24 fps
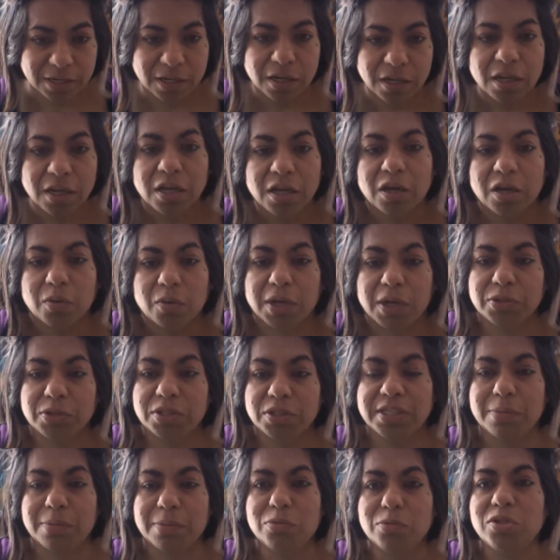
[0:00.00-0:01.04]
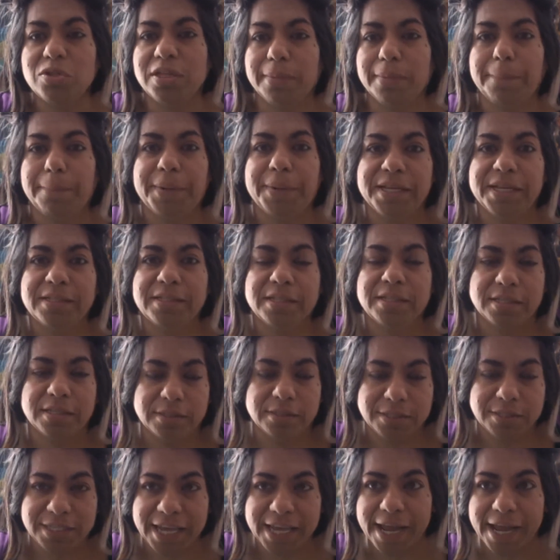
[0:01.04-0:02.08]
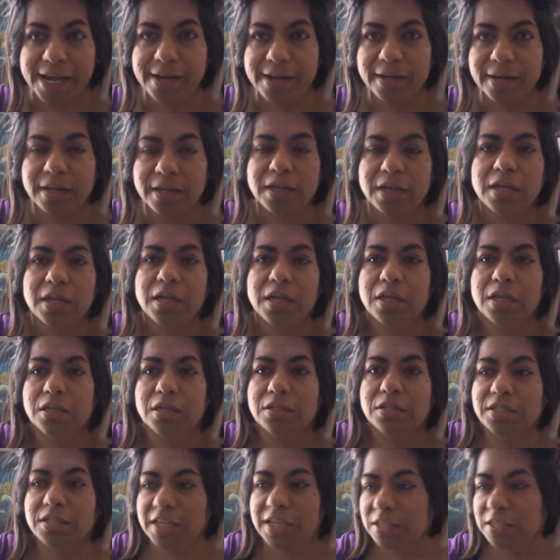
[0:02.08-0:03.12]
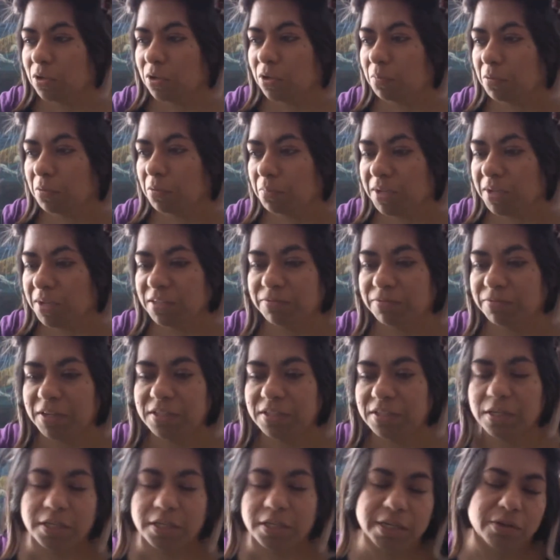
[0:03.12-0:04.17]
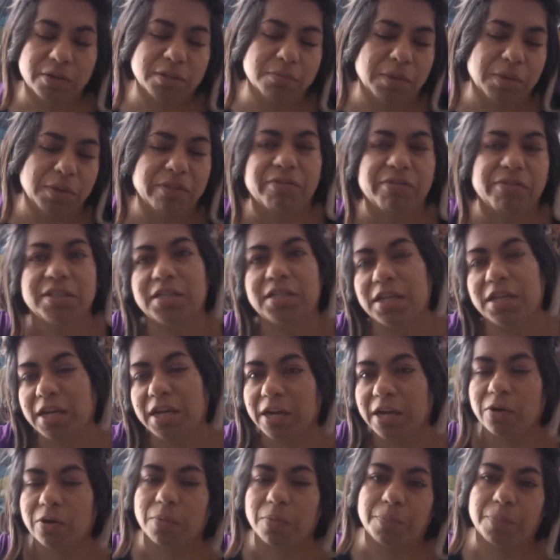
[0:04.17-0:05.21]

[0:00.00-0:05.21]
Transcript: Cuando estamos en presencial, si es como más fácil, digo, es más fácil ir a comprar